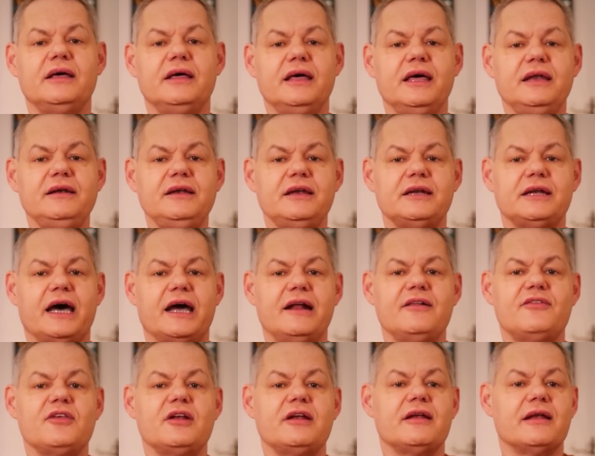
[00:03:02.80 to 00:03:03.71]
In den
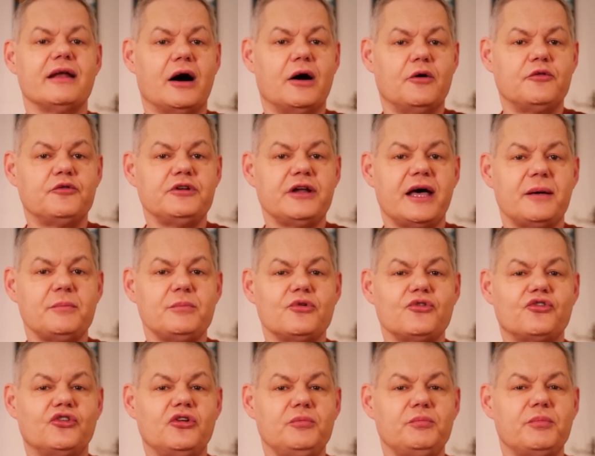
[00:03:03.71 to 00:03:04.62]
einzelnen Aufnahmen
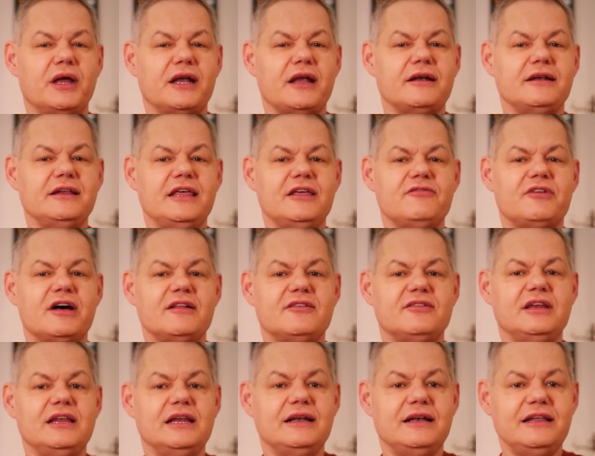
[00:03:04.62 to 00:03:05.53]
bestimmt man dann
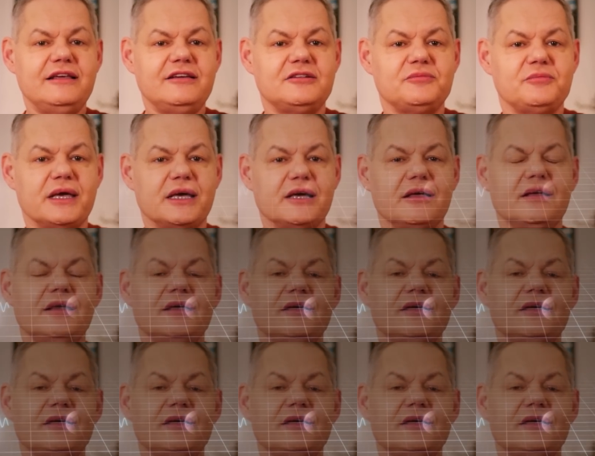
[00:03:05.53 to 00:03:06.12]
jeweils die Lichtmenge,